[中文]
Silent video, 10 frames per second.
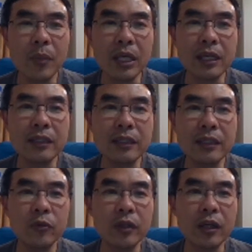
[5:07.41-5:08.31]
每一个项
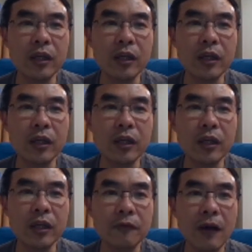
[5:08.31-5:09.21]
目呢
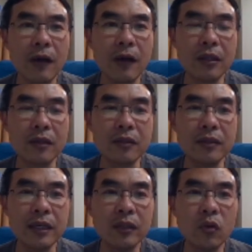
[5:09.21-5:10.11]
发币的时
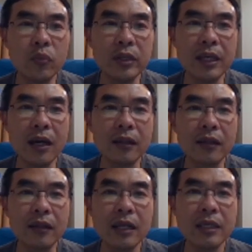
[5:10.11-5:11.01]
间都不一样，
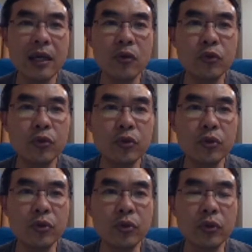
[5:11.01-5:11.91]
大家要
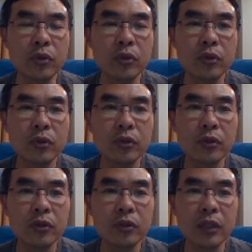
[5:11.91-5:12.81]
去
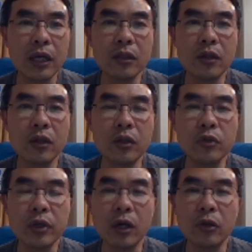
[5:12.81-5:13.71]
它的
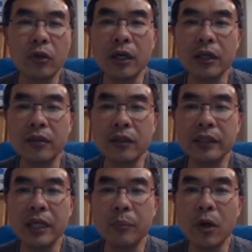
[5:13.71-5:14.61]
最好去它的那个
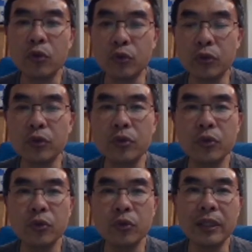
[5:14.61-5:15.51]
电报群
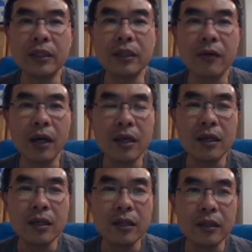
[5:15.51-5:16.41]
去问啊。
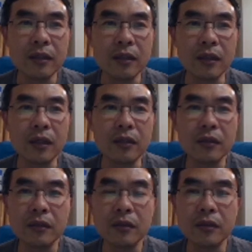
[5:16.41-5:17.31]
呃，
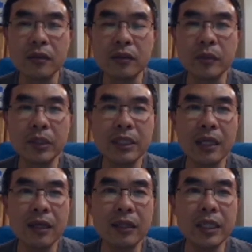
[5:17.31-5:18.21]
怎么加
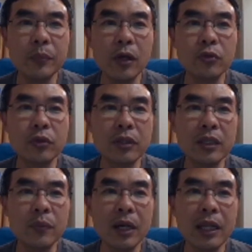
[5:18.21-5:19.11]
它的电报群呢？
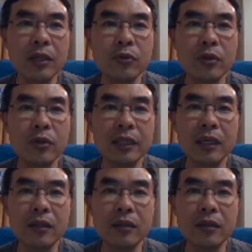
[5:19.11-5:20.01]
一般来说在它
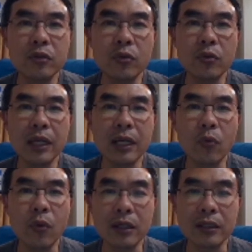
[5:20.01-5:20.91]
的这个众贷的
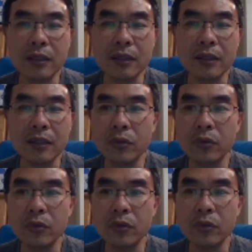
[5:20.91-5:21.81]
网站上都
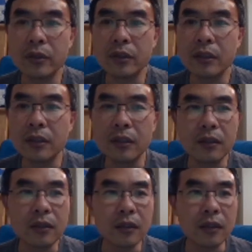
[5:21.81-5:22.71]
有。
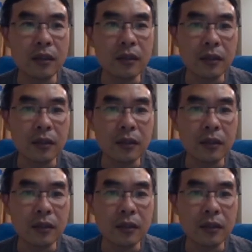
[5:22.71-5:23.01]
呃，